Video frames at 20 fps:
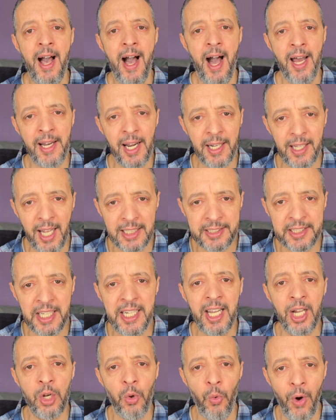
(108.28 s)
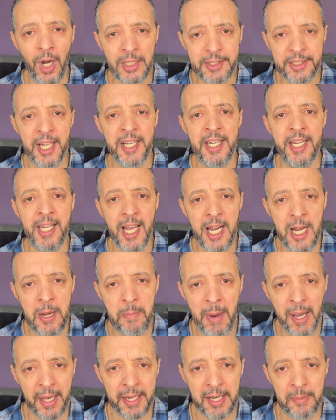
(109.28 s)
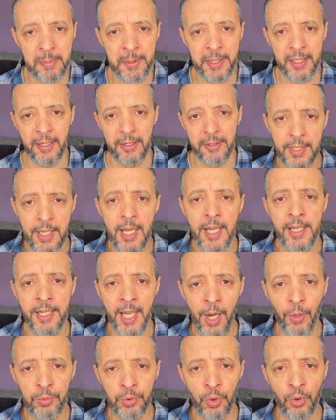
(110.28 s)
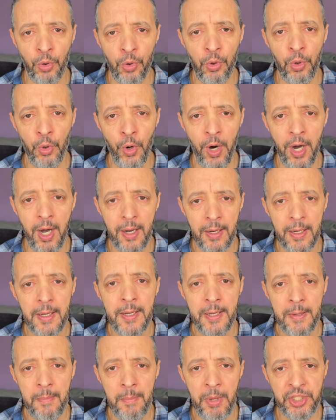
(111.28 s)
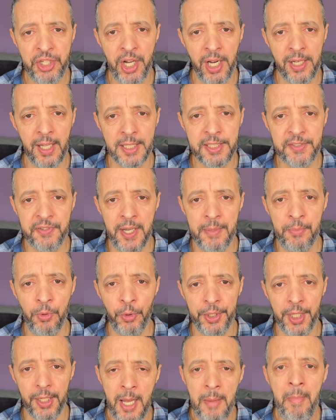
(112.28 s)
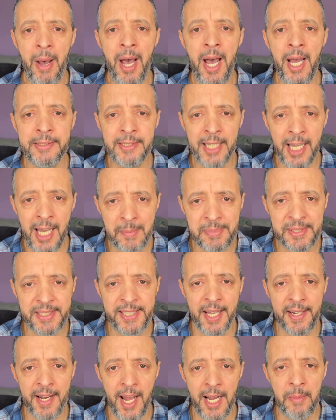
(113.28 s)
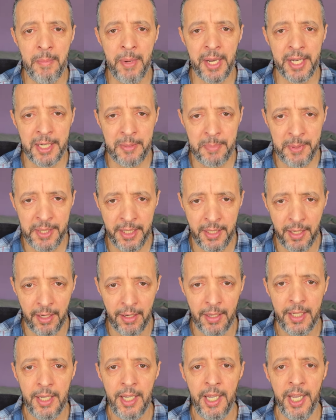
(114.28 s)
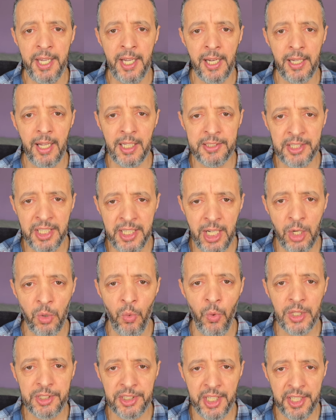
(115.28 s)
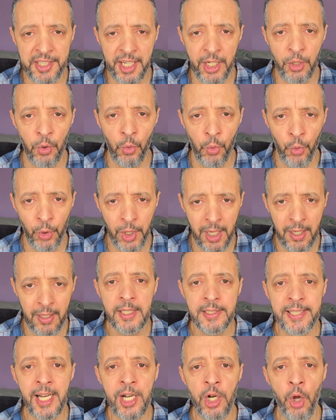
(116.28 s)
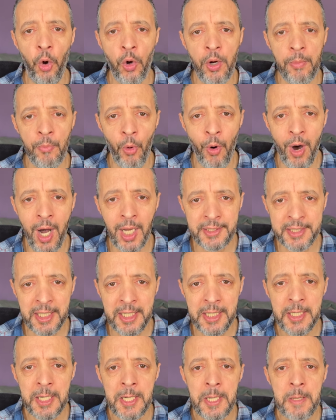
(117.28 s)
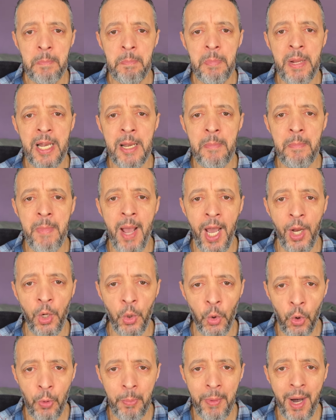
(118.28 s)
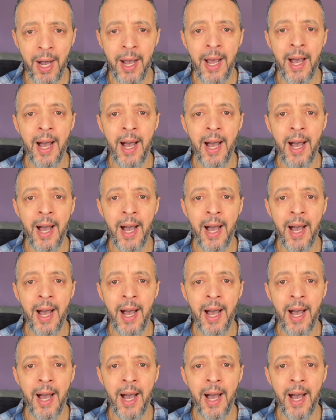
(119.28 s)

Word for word: على القضيه الوطنيه المغربيه نعاود نقولها باش يلا تفهمونا ما دام الصحراء المغربيه هي القضيه الوطنيه الاولى سلحوا المواطن بالمعلومه